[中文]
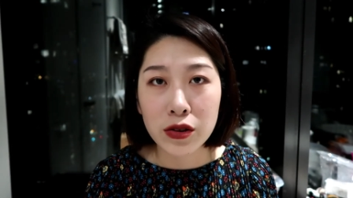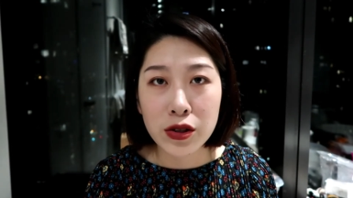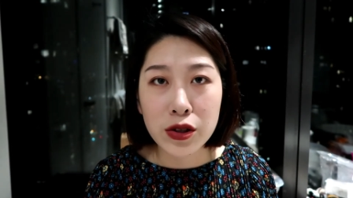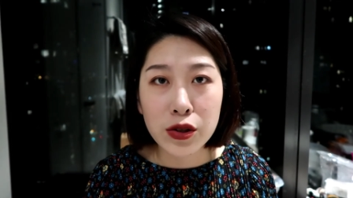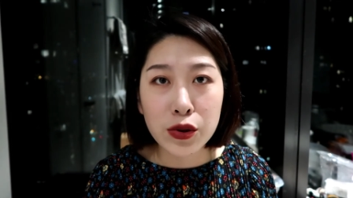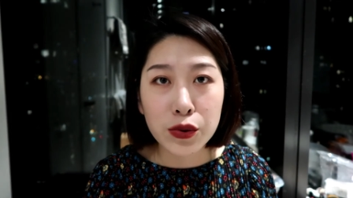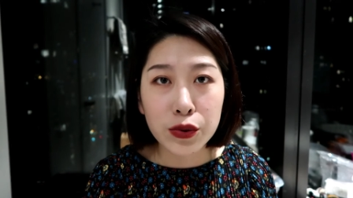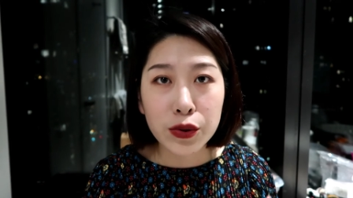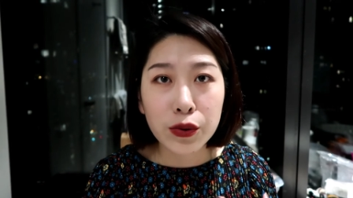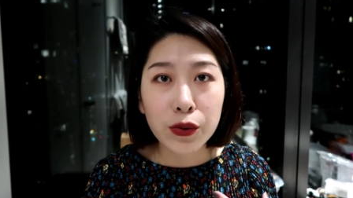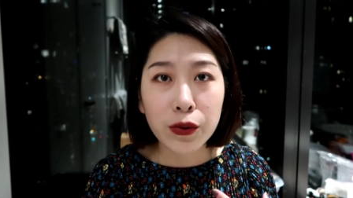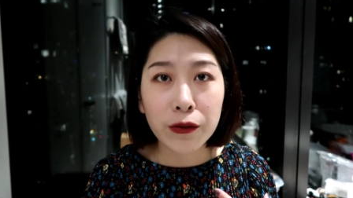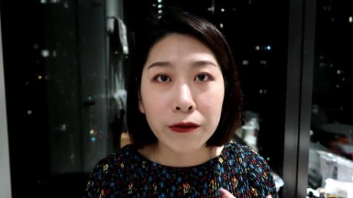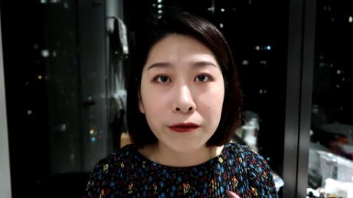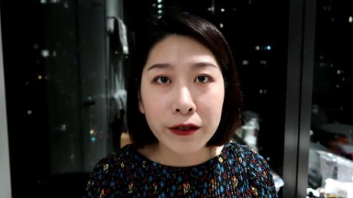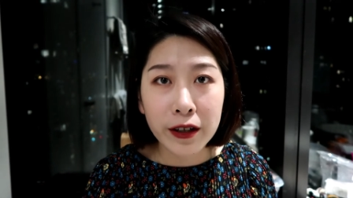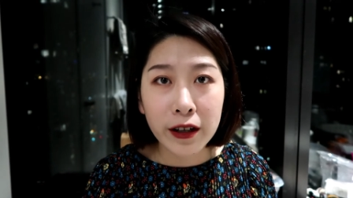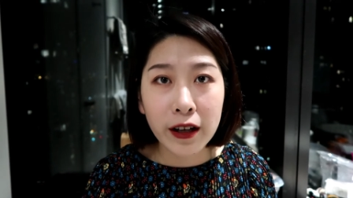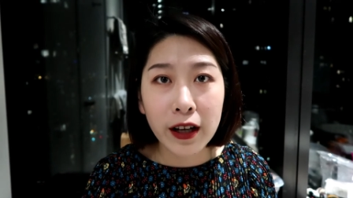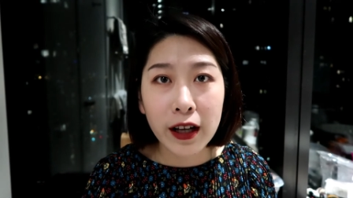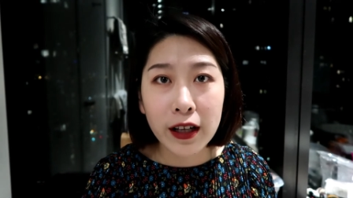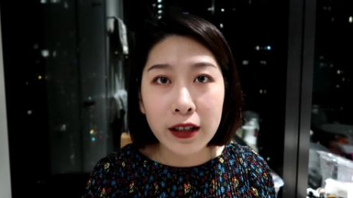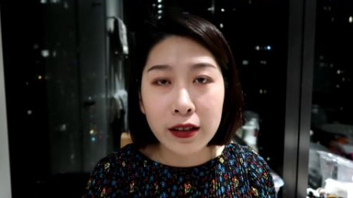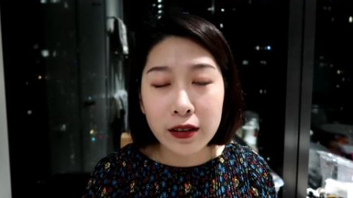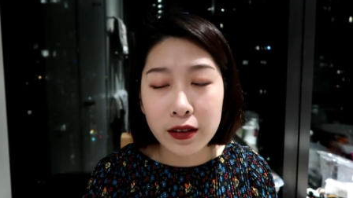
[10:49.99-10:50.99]
是属于我非
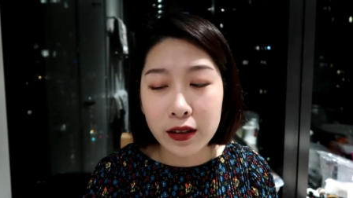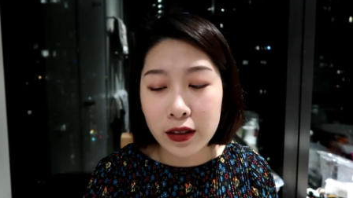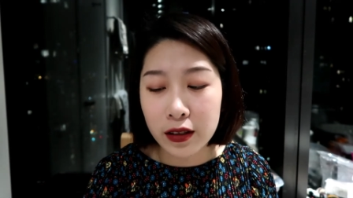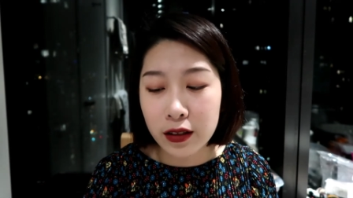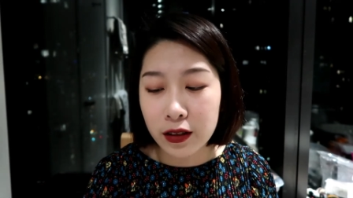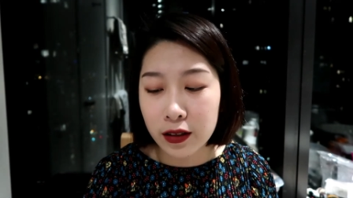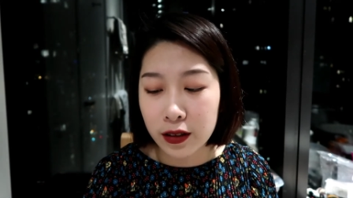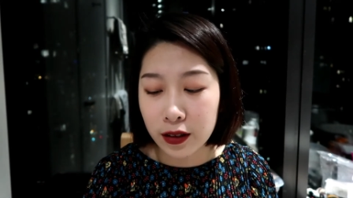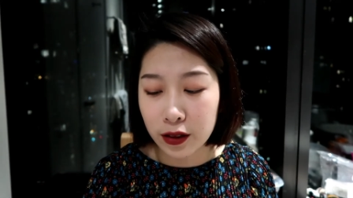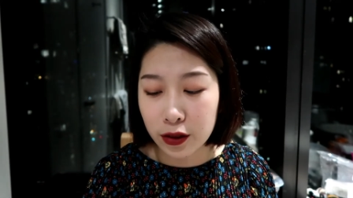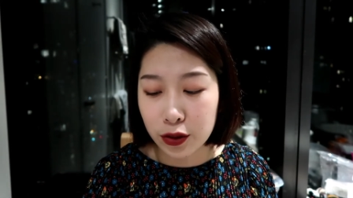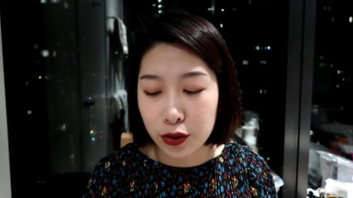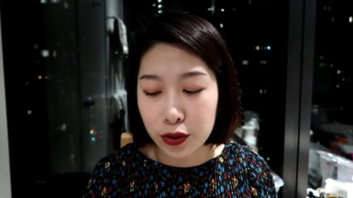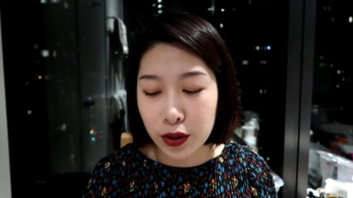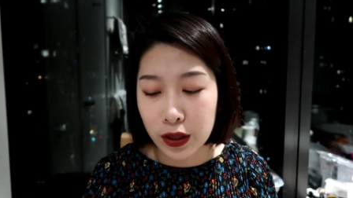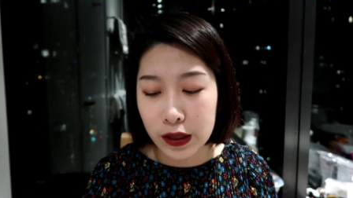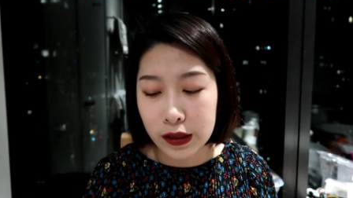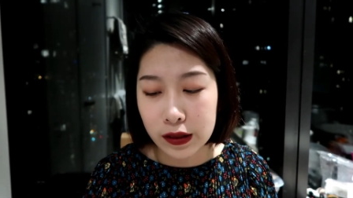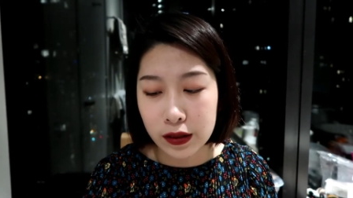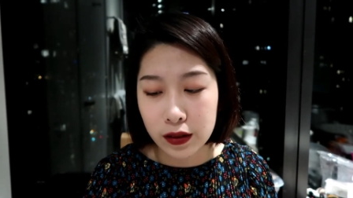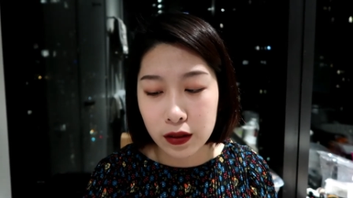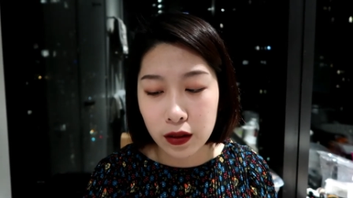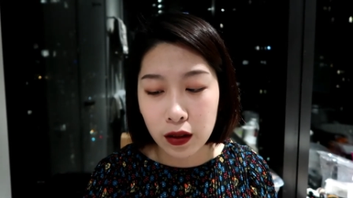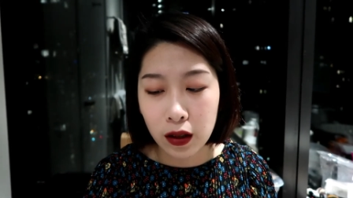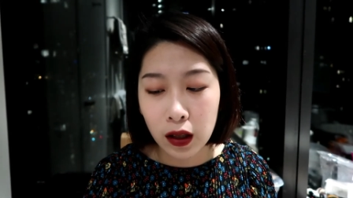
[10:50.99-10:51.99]
常安心的一个
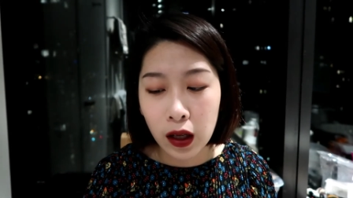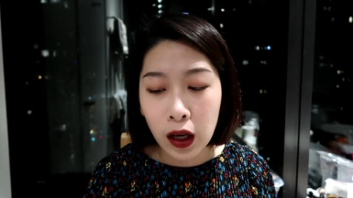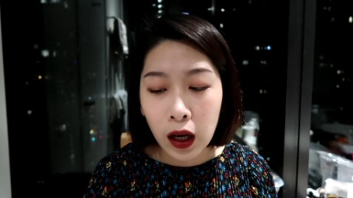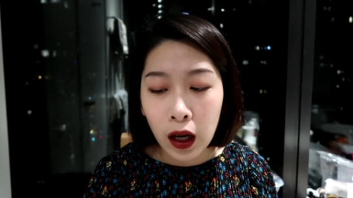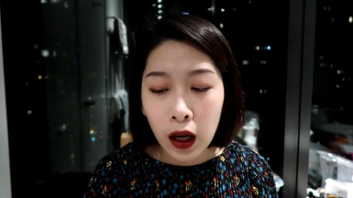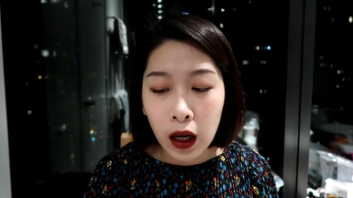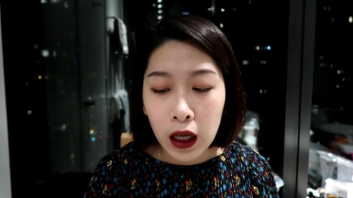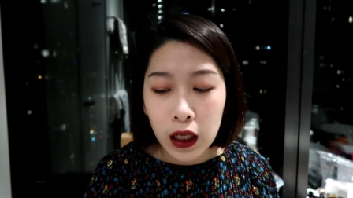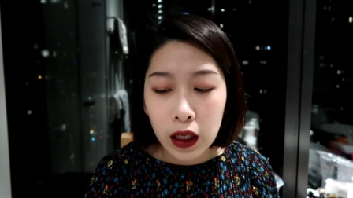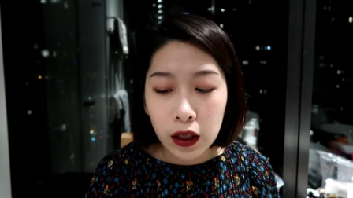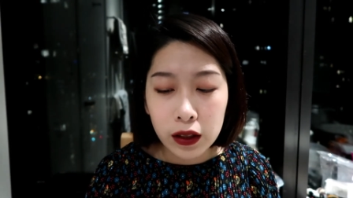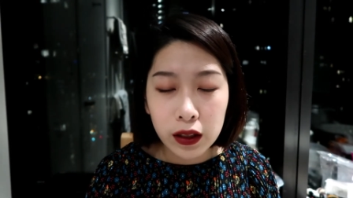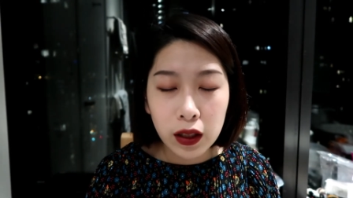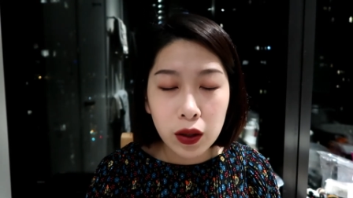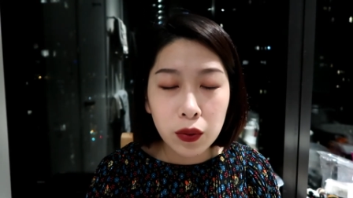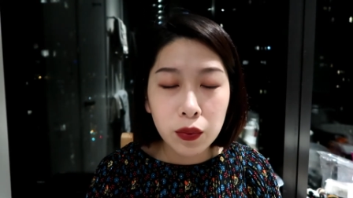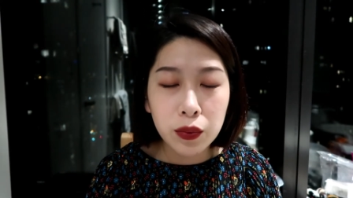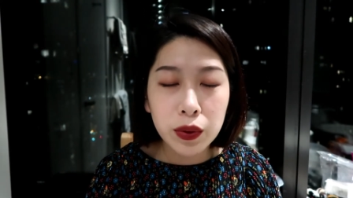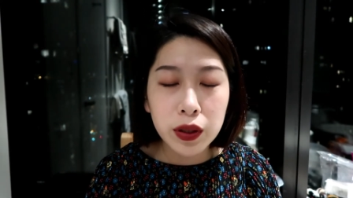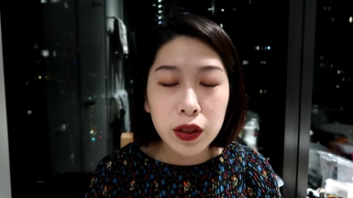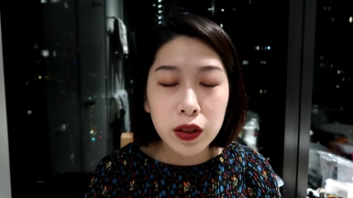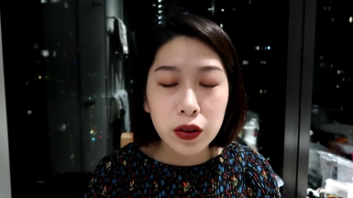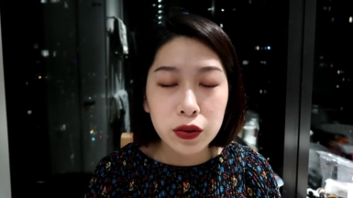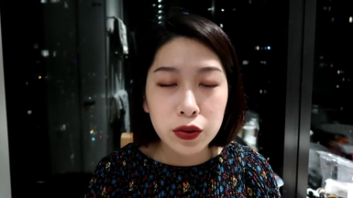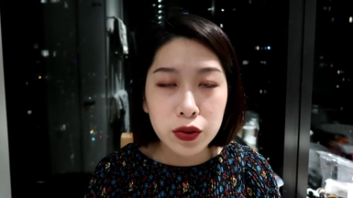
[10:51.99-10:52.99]
选择。然后它
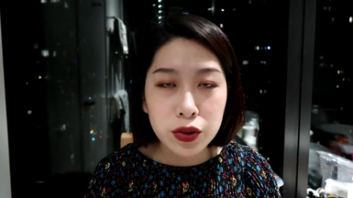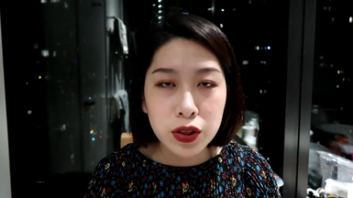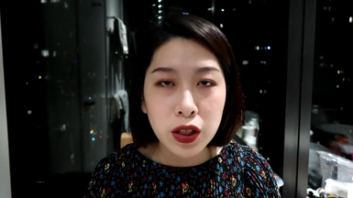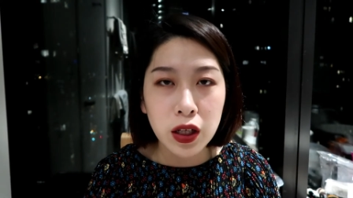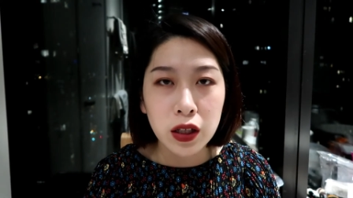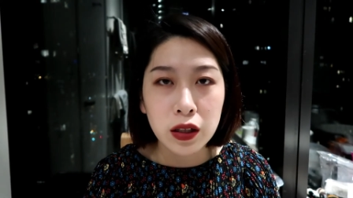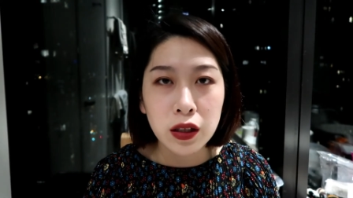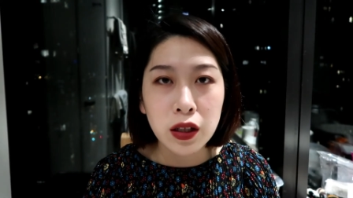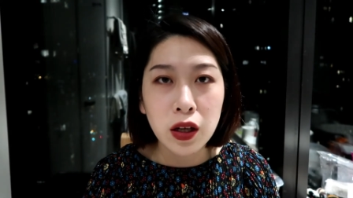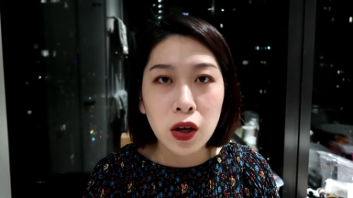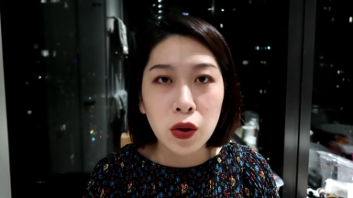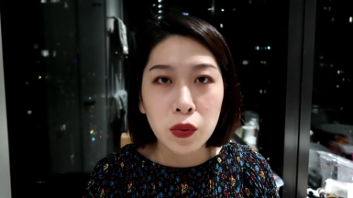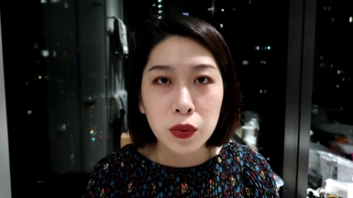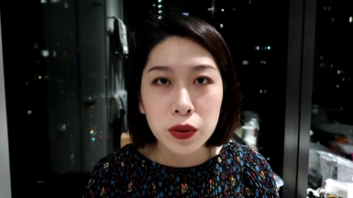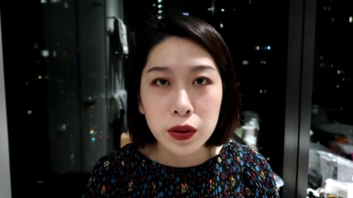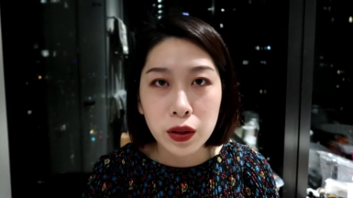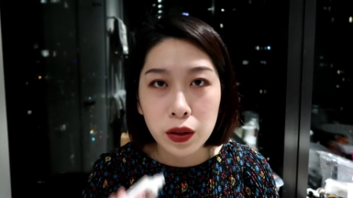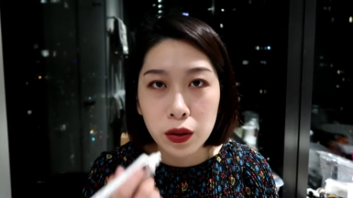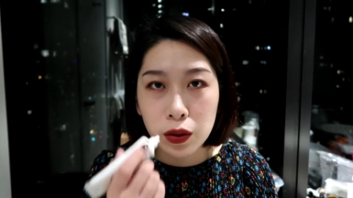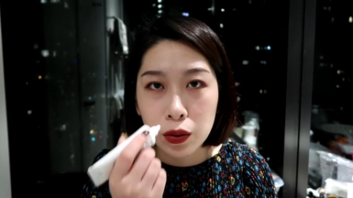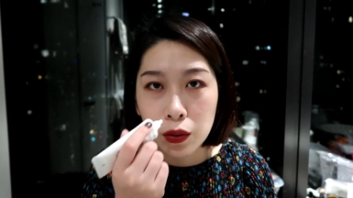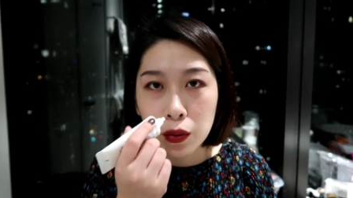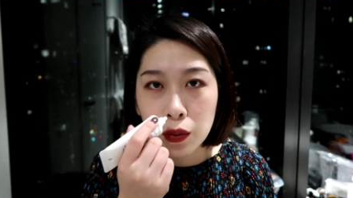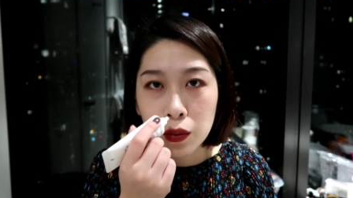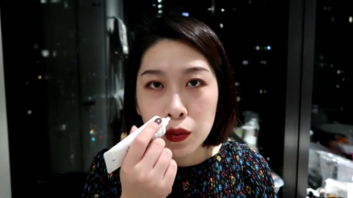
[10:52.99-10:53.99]
味道又是很好闻的
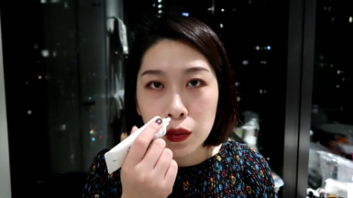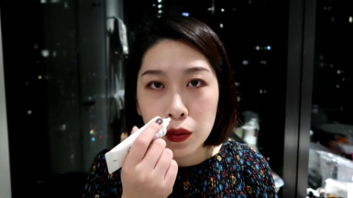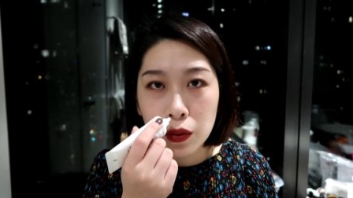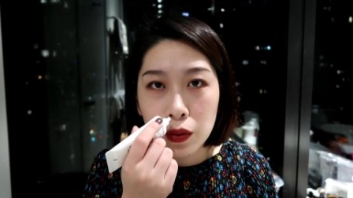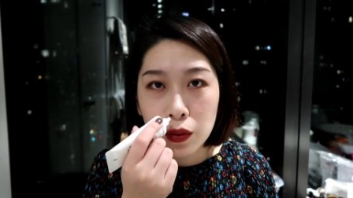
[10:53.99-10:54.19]
那种